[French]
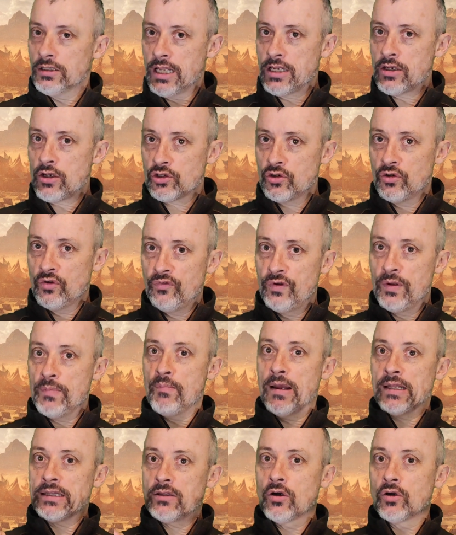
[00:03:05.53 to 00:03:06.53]
D'ailleurs je ne fais
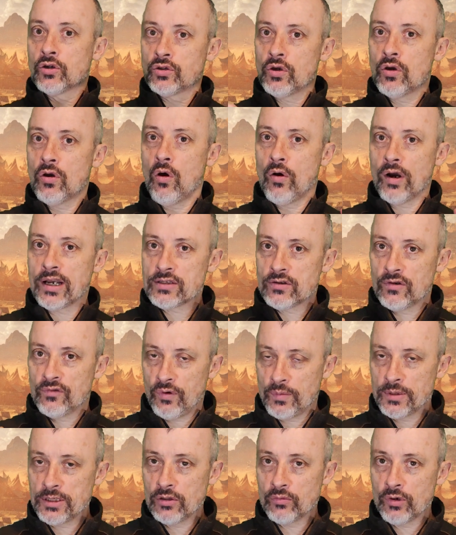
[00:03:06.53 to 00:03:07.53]
maintenant que Horizon
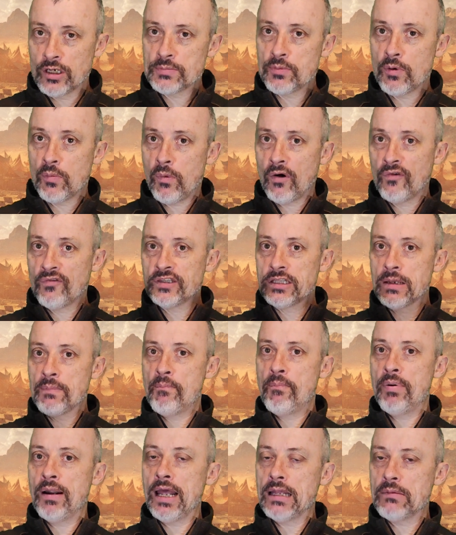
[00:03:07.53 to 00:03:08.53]
Forbidden West pour profiter
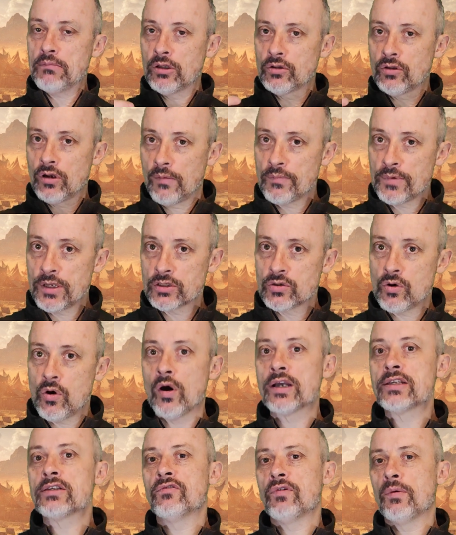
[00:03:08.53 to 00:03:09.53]
pleinement de l'ambiance de
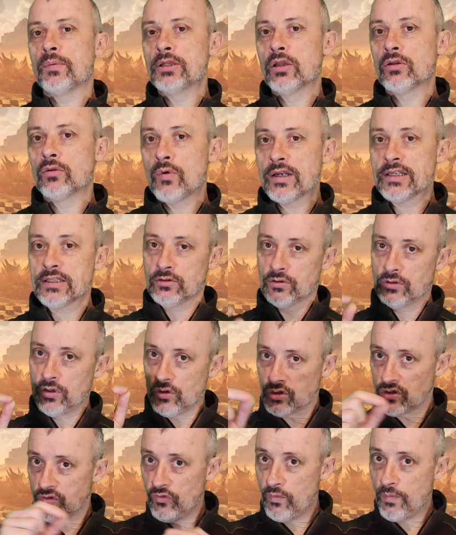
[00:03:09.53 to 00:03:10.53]
Horizon Forbidden West
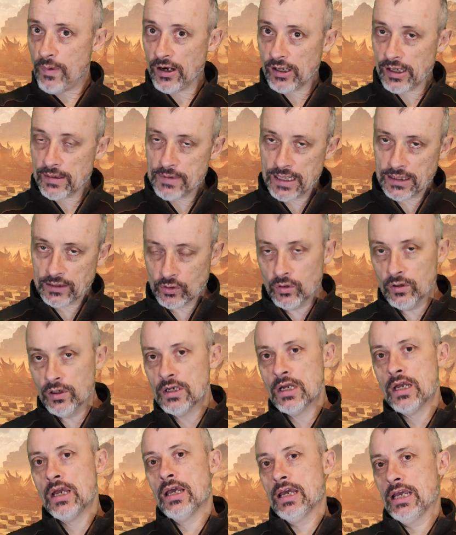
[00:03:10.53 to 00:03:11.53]
dont je vous parlerai bientôt.
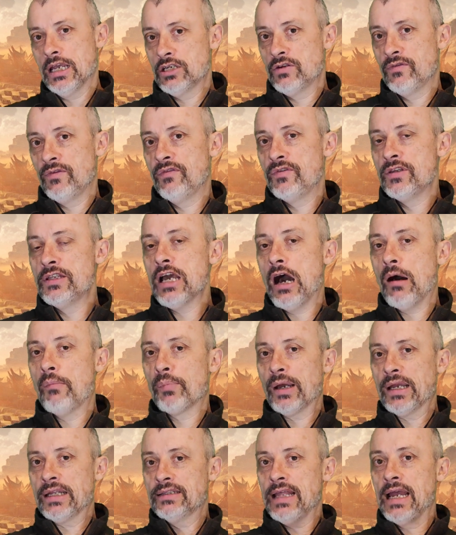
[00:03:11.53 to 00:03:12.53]
Et je vais finir
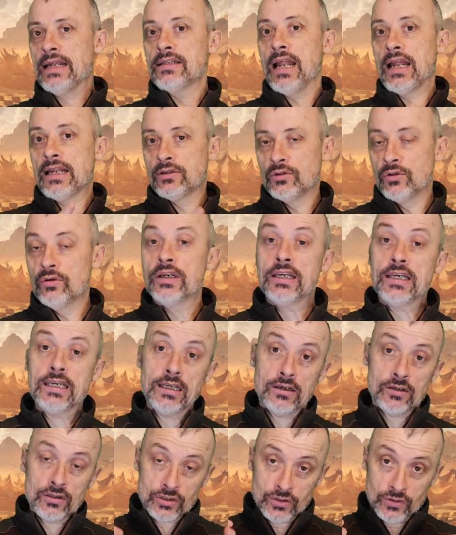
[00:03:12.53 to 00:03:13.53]
après Dying Light 2
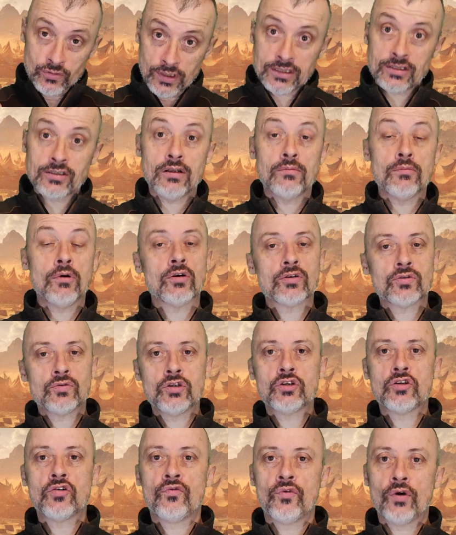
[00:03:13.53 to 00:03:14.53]
et ensuite, seulement
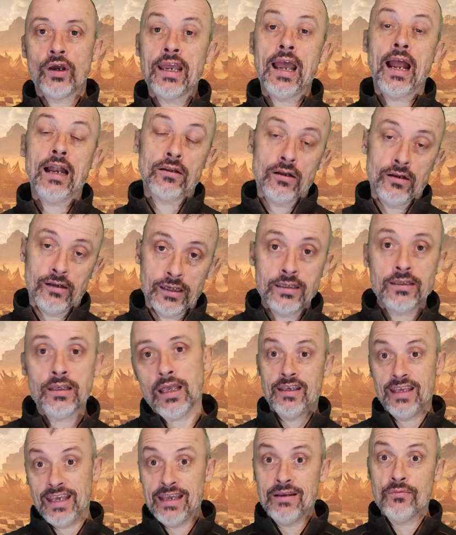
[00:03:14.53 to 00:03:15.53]
ensuite, je ferai Elden Ring.
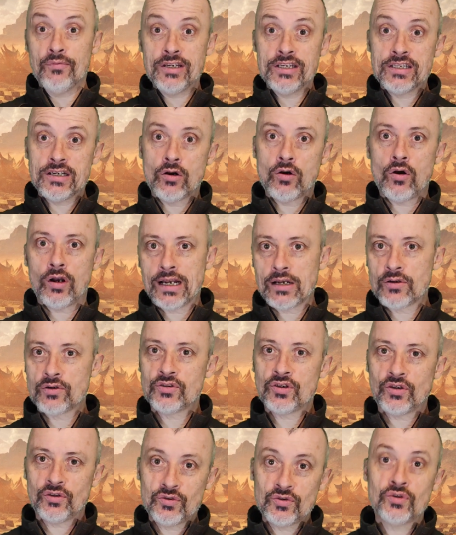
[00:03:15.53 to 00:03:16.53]
Et oui, j'ai encore
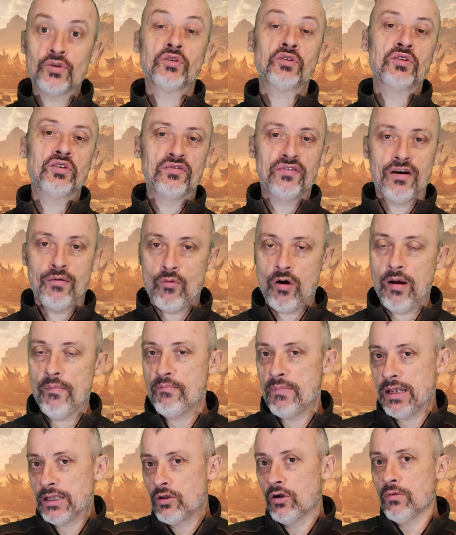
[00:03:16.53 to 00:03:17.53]
quelques heures de jeu devant moi.
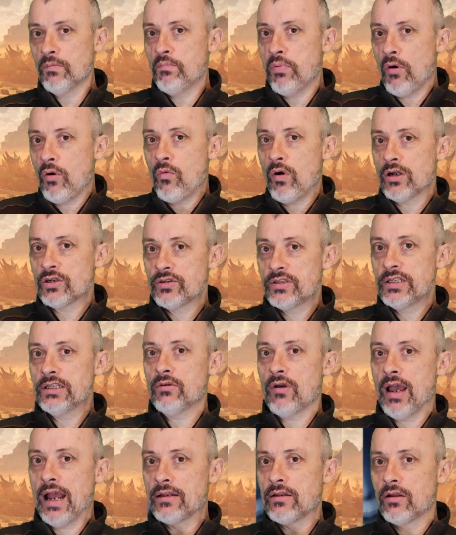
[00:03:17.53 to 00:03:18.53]
Mais donc pourquoi je dis
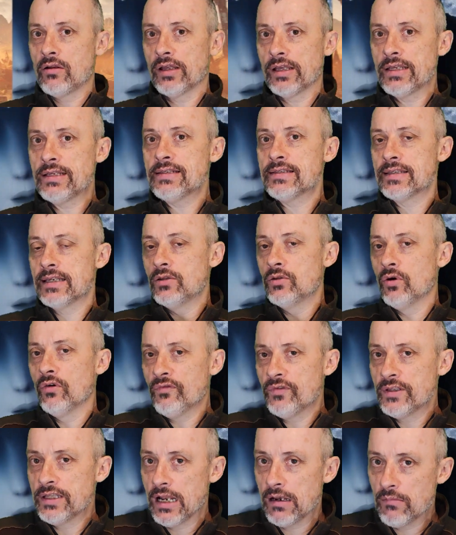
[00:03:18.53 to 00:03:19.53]
que Elden Ring c'est
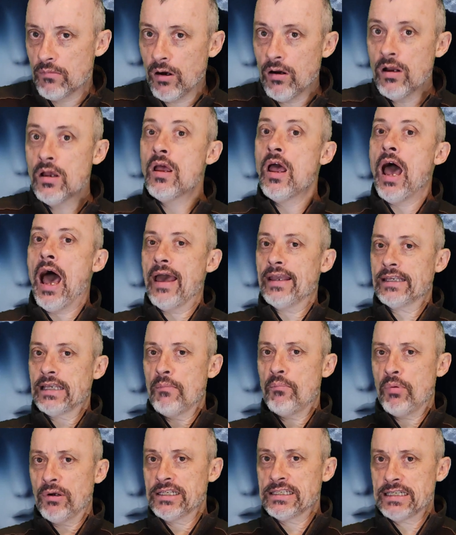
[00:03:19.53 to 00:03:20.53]
non finalement avec
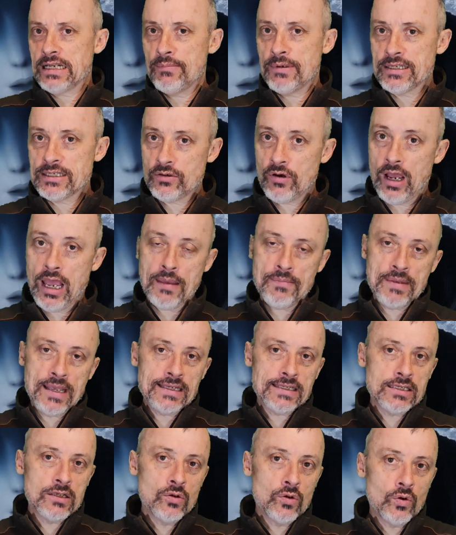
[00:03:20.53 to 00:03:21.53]
un point d'exclamation Eh
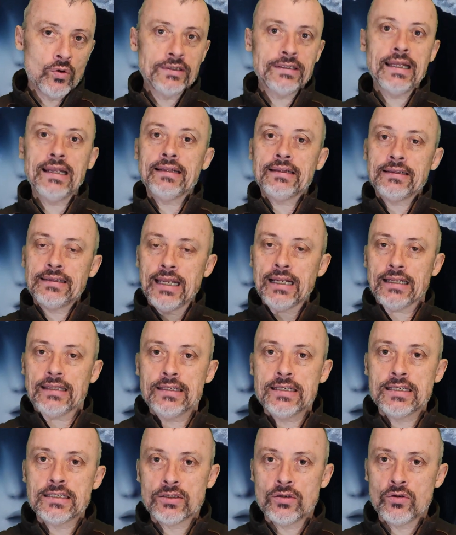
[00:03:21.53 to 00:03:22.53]
bien c'est le côté
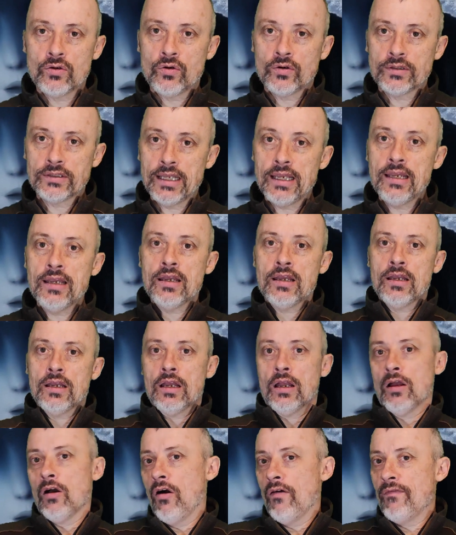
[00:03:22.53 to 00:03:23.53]
technique, c'est le côté,
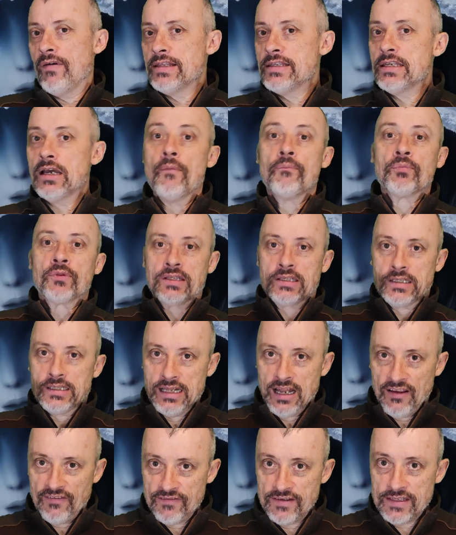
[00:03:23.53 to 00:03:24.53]
on va dire,
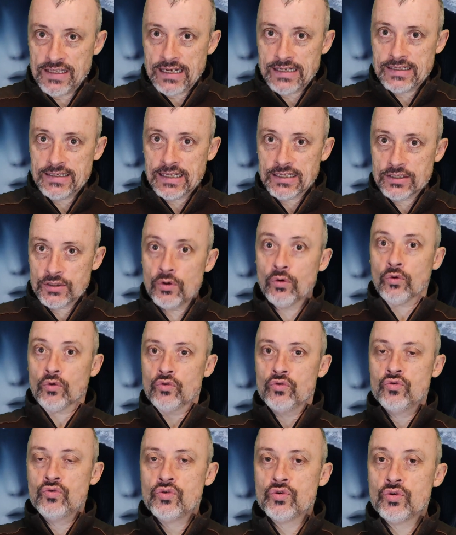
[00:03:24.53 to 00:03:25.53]
la finalisation
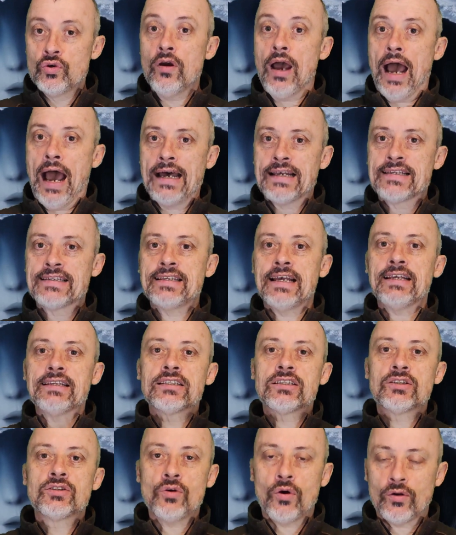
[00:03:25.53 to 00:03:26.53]
du jeu à sa
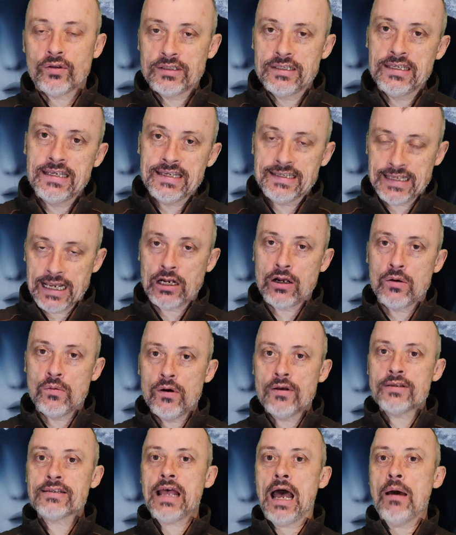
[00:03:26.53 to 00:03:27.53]
sortie. Ça
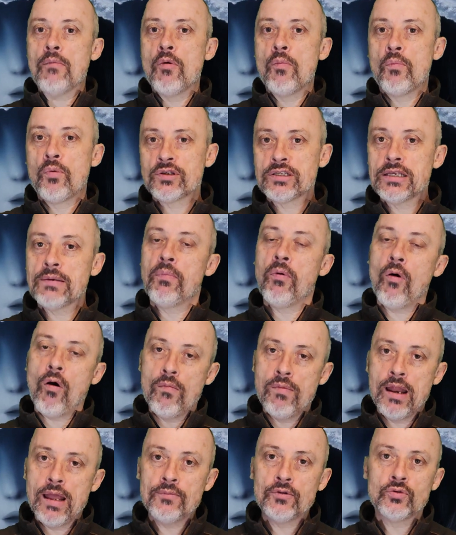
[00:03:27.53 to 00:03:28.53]
commence à me poser
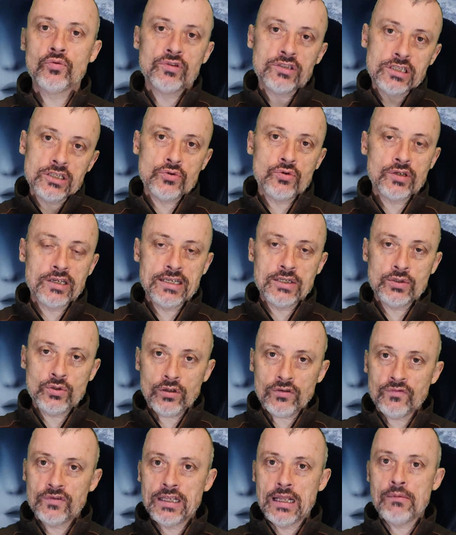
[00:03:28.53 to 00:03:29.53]
problème, tous ces jeux qui
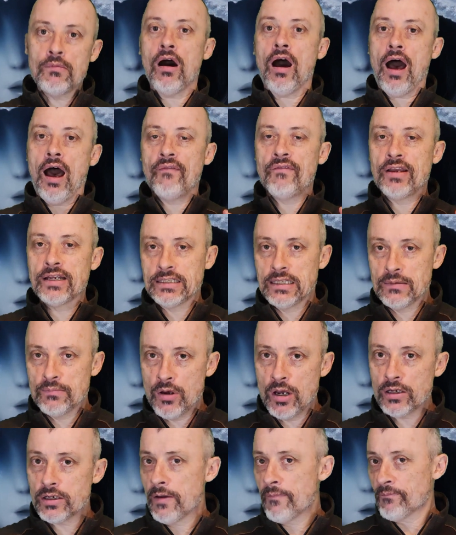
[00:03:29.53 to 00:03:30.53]
sortent finalement avec des
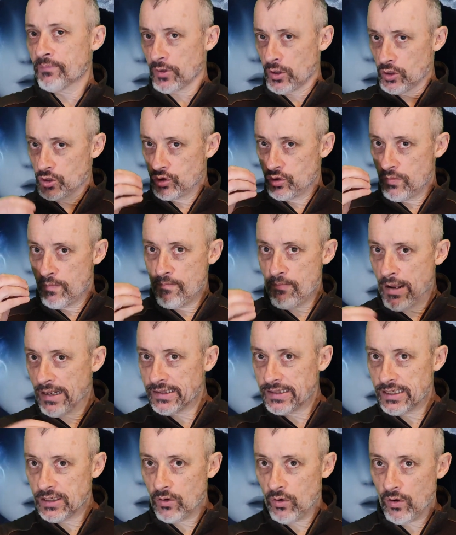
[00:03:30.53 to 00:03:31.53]
bugs, je
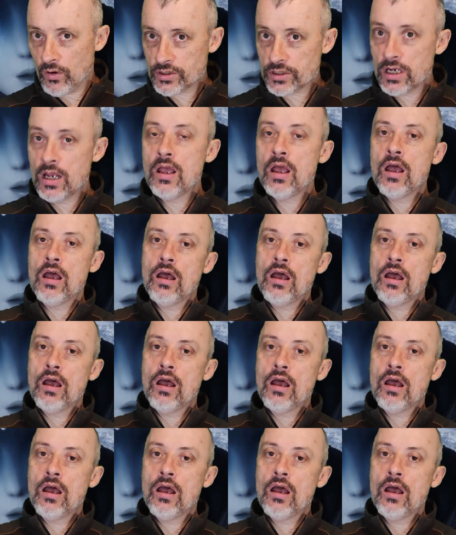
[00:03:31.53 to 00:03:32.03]
m'interroge.